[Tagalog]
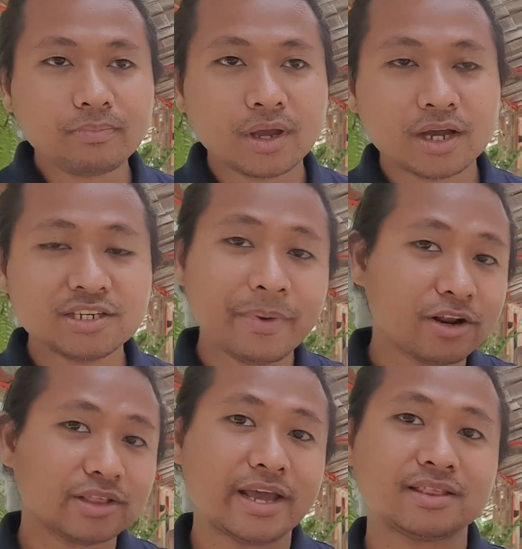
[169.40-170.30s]
kasi
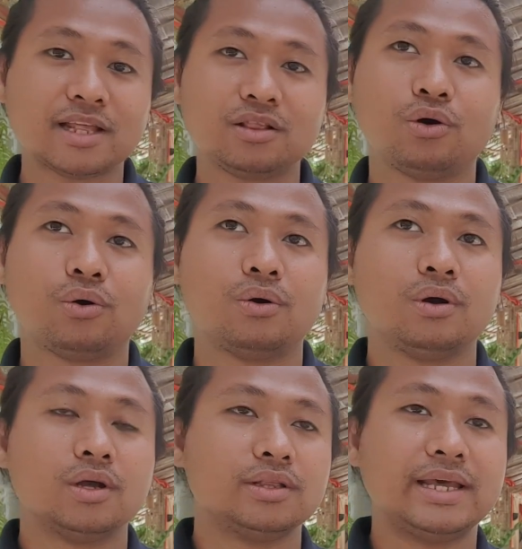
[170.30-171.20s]
meron tayong tatlong
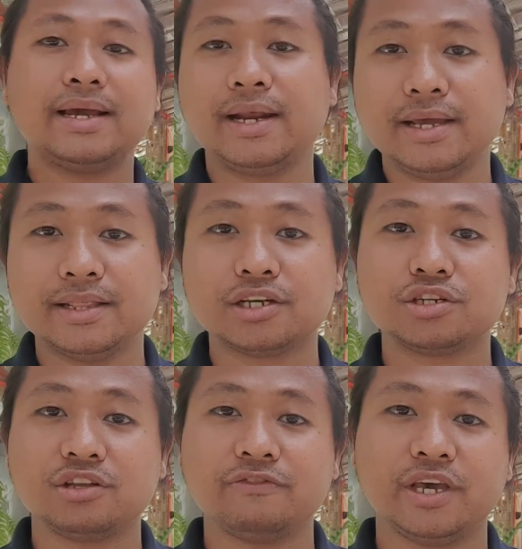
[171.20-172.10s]
degree ng
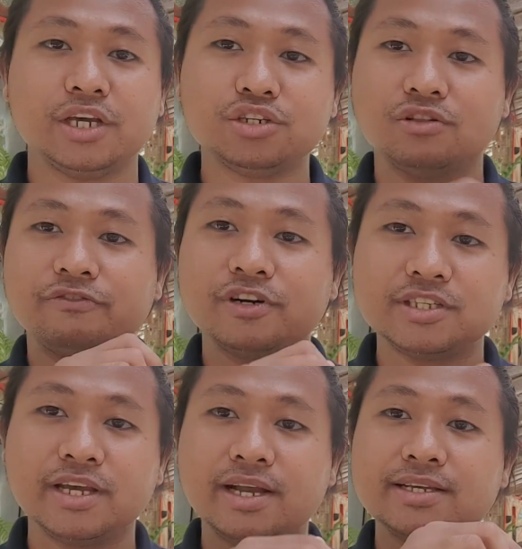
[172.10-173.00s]
certification.
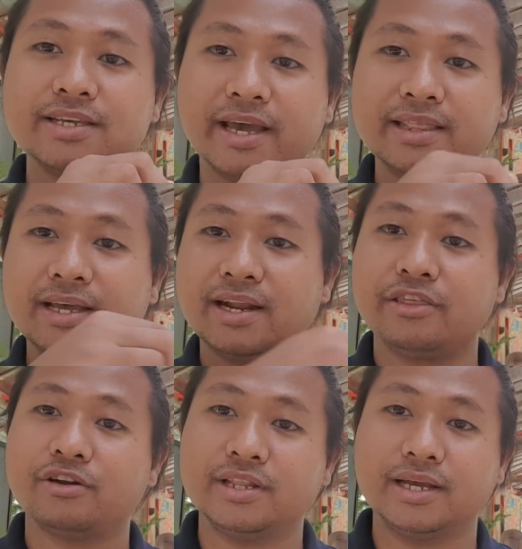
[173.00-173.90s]
First degree, second degree,
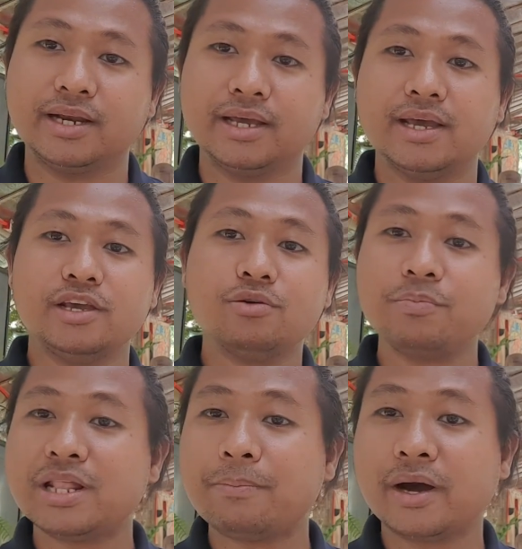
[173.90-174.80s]
third degree.
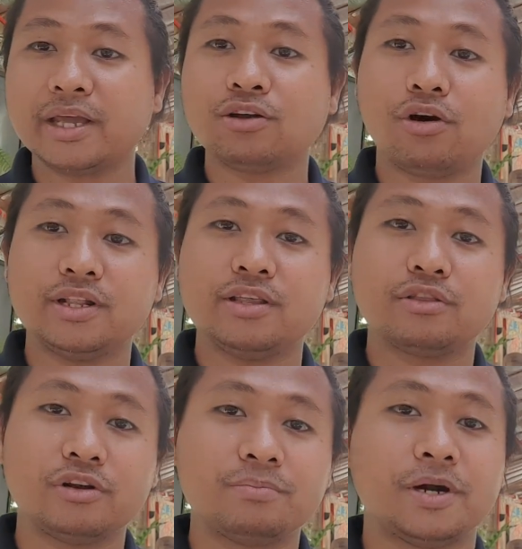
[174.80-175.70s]
Yung binabanggit ko kanina
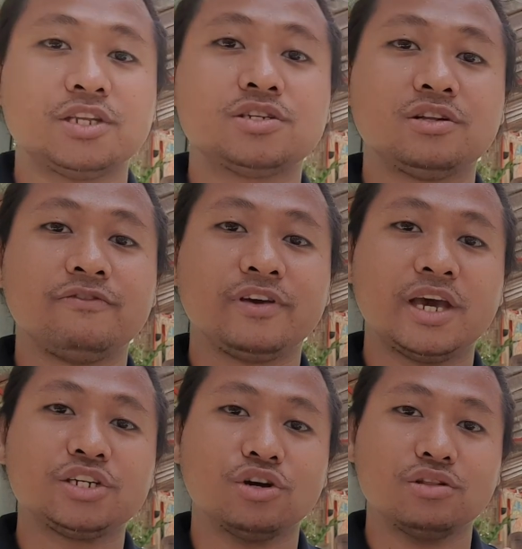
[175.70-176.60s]
ng third party
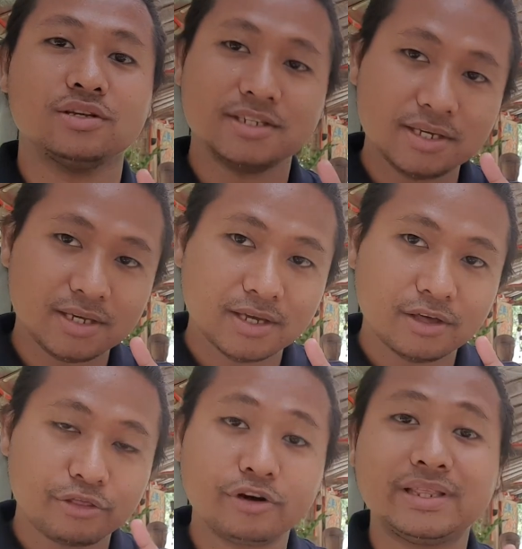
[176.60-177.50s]
certification, si
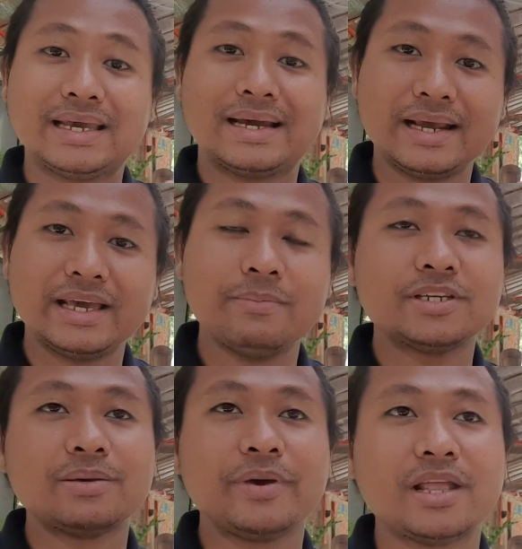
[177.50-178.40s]
third degree.
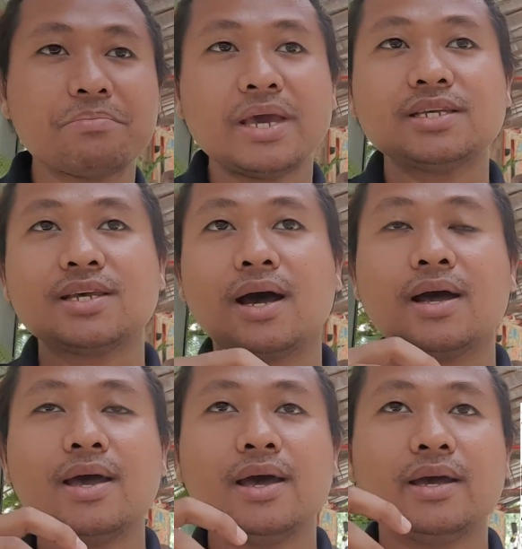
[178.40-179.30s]
Ibig sabihin may isang
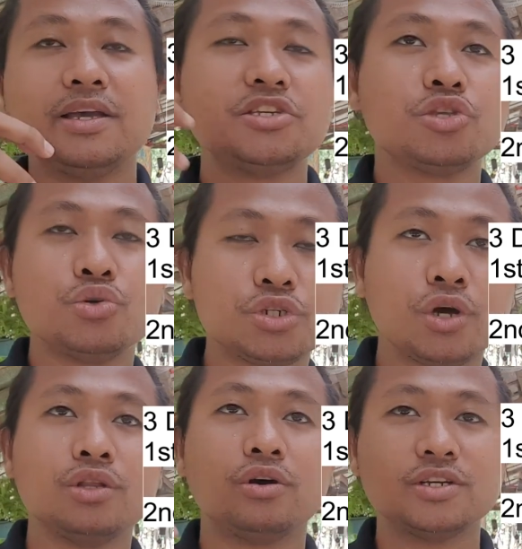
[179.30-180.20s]

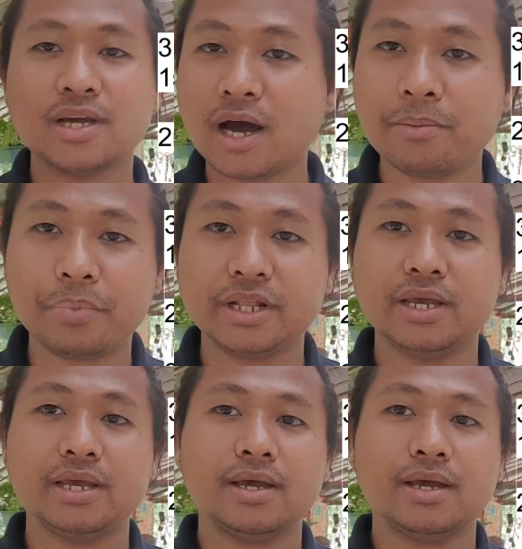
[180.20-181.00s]
institution or isang company